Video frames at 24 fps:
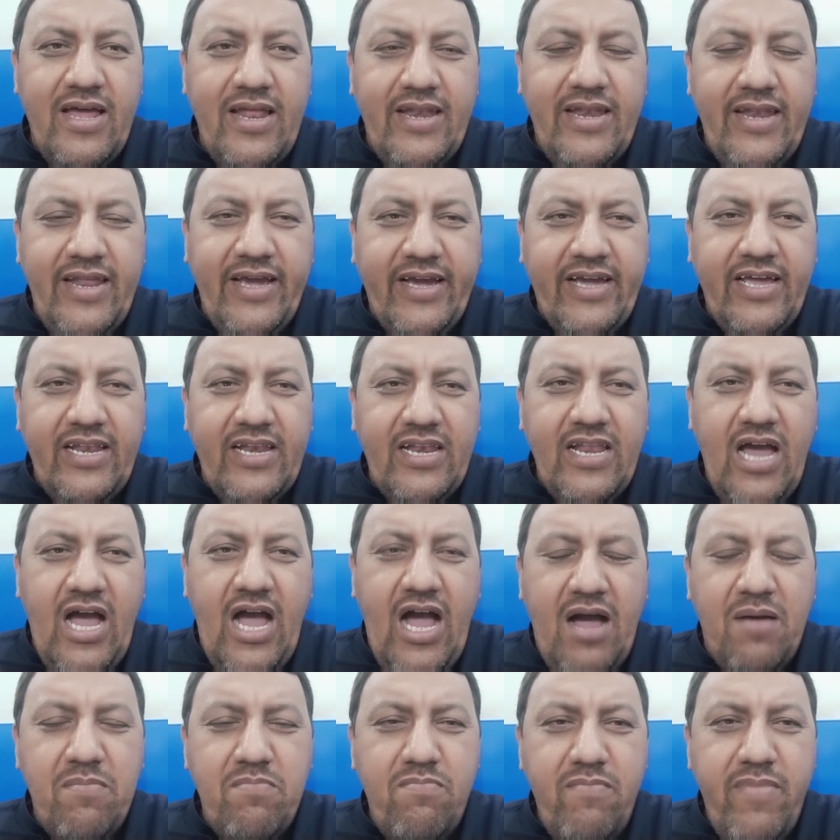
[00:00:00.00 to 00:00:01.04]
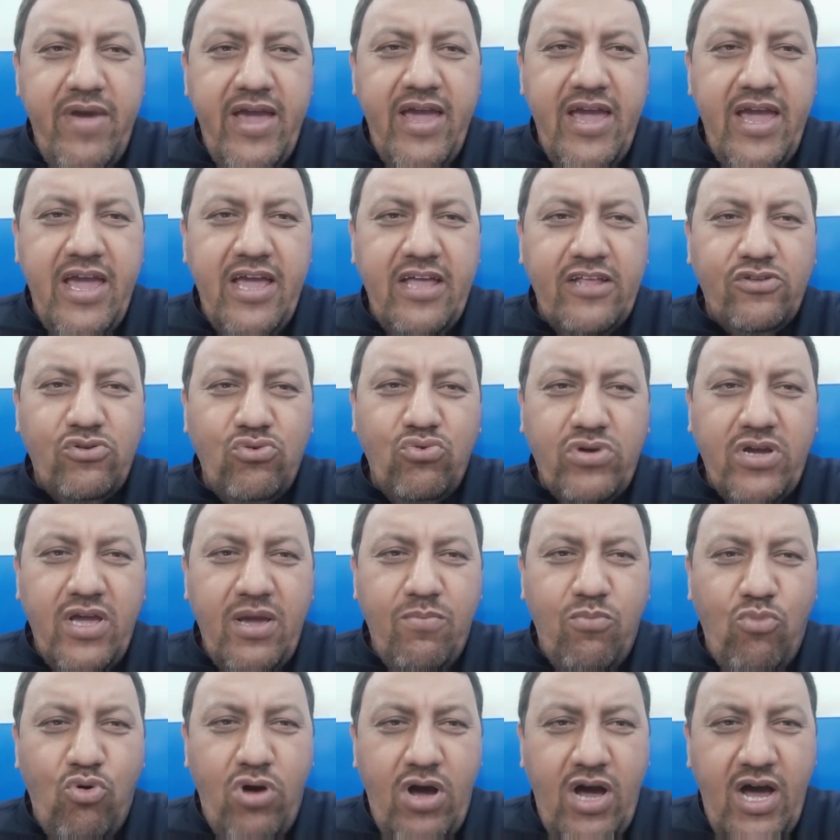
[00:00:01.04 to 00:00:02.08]
लेकिन अब मैं चूँकि
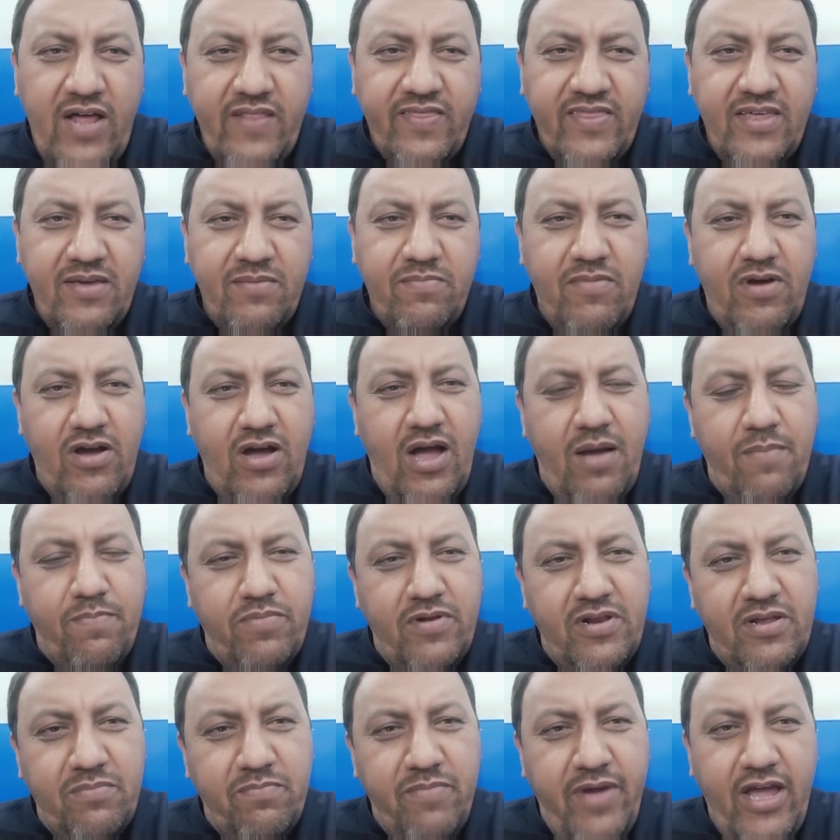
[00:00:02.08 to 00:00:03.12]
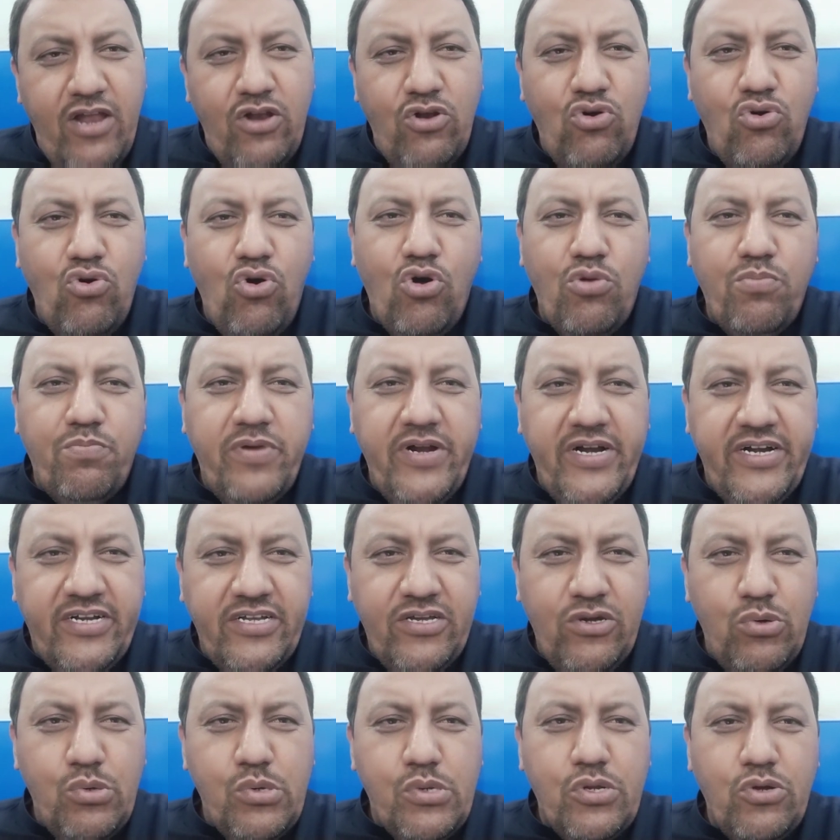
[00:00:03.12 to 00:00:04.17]
मुखातिब अपनी बहनों और
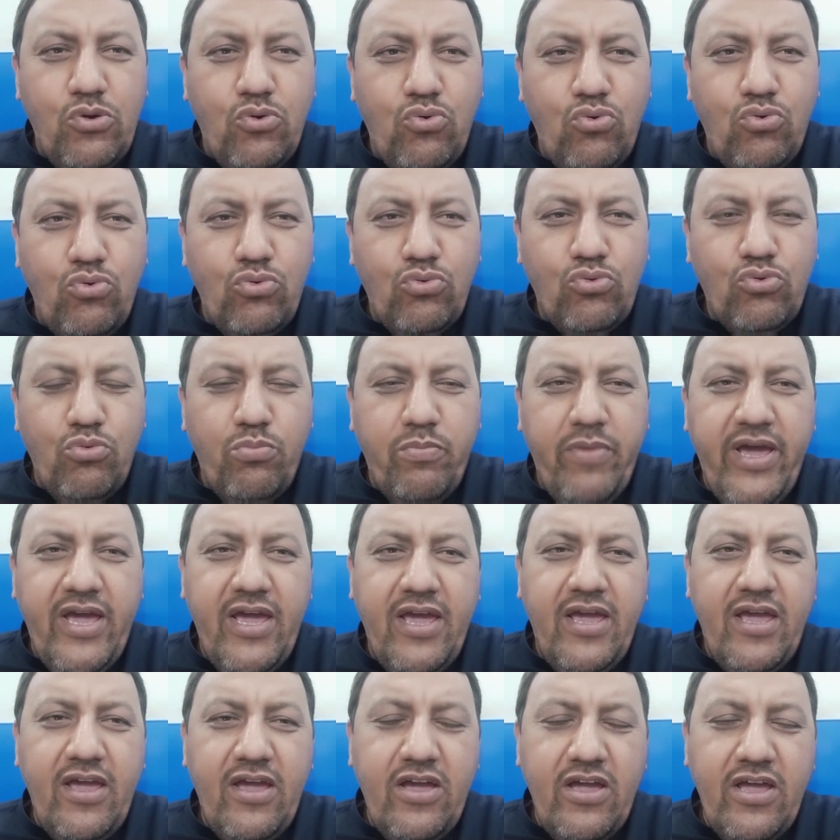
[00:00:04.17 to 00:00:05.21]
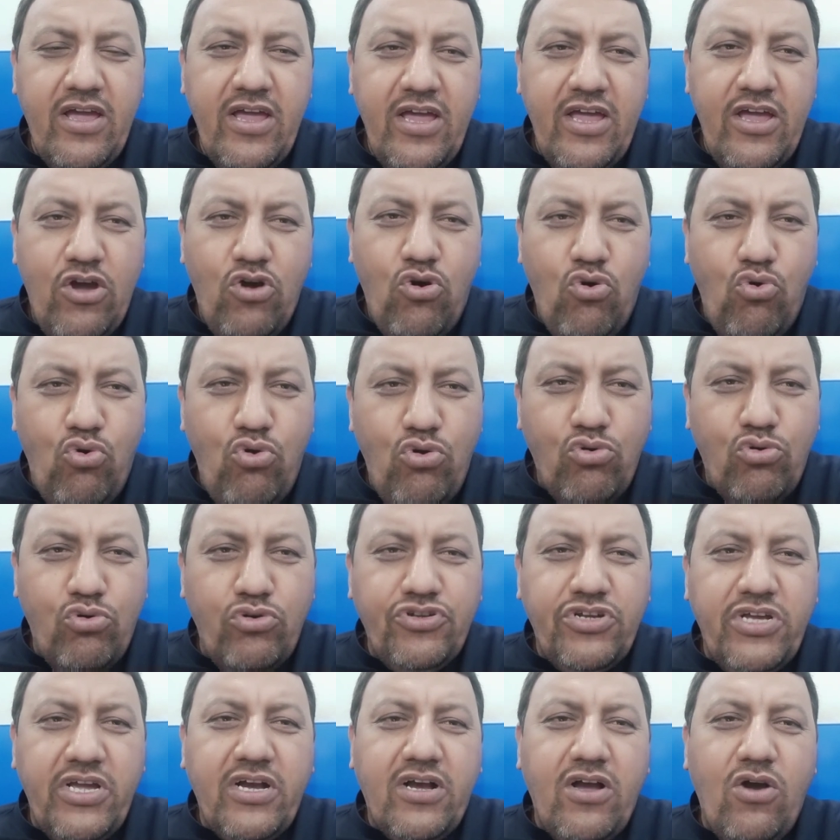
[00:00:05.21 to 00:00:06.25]
बेटियों से हूँ तो मैं उनको
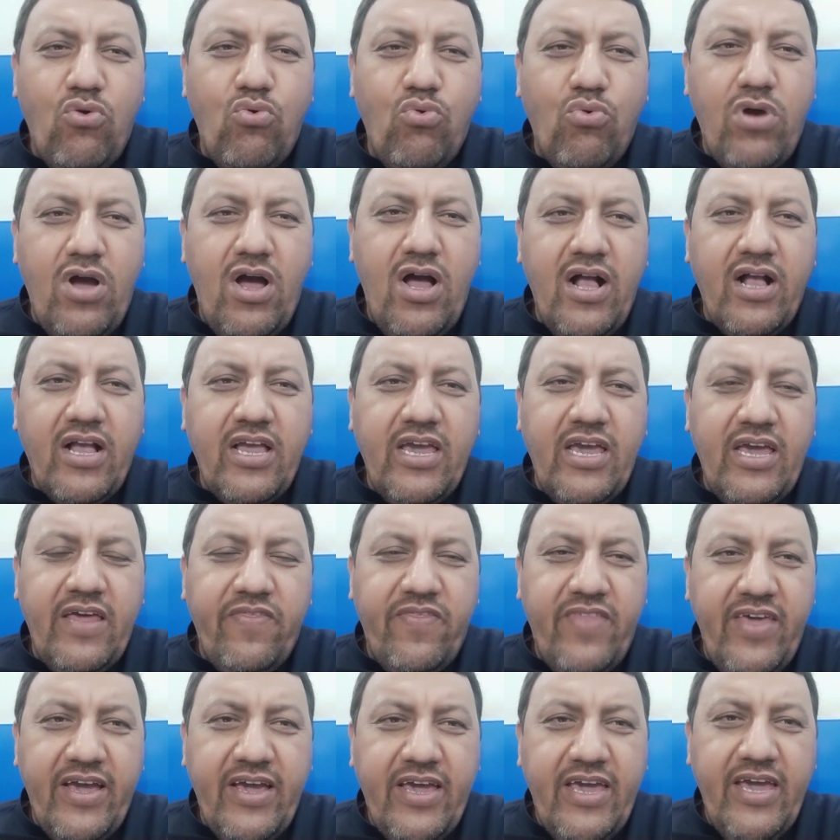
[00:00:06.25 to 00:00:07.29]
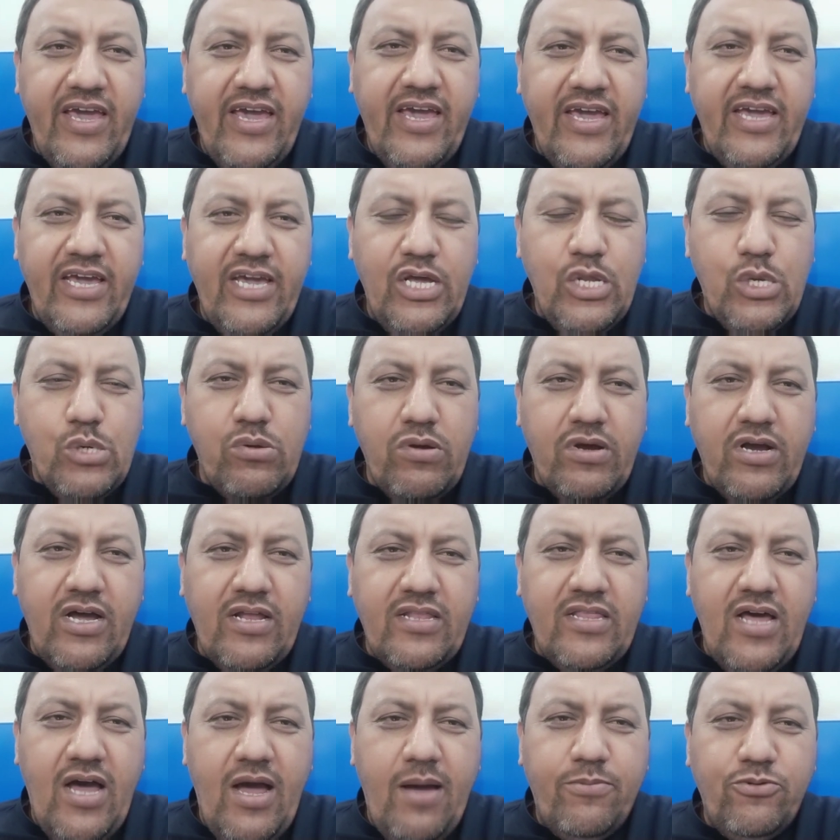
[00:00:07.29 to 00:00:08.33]
ये कहूँगा कि देखें इस
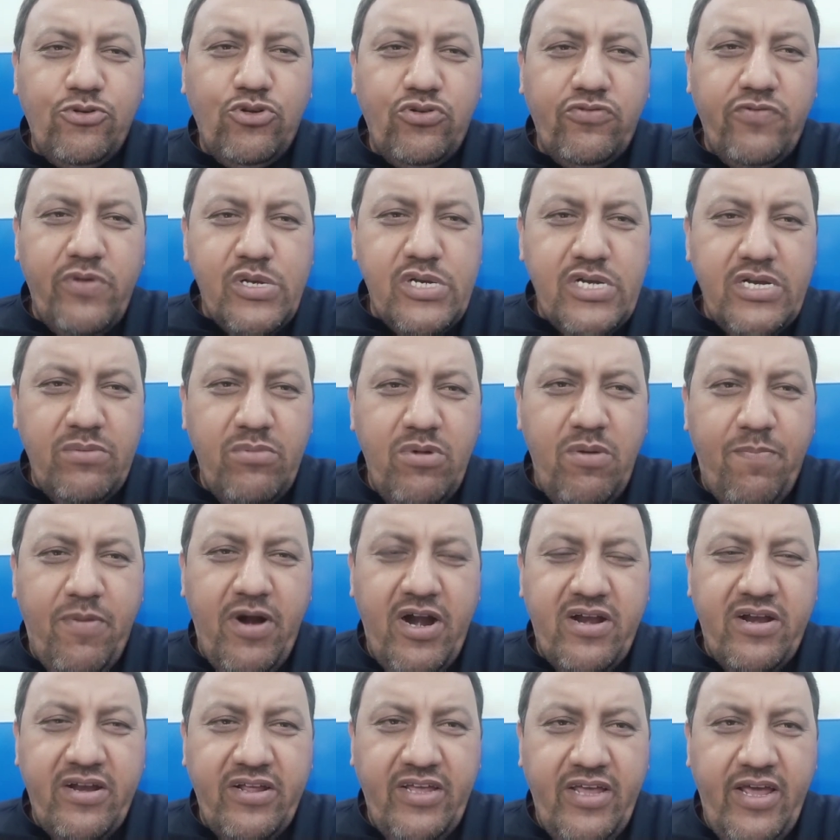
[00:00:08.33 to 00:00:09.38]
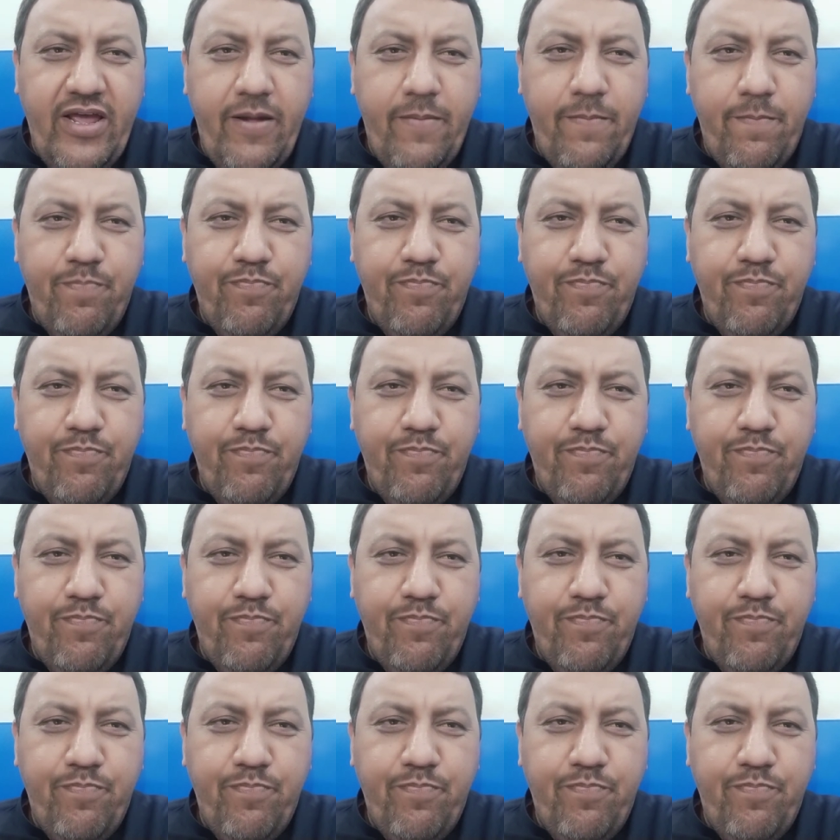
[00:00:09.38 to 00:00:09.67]
वक्त आप यूनिवर्सिटी में पढ़ रही हैं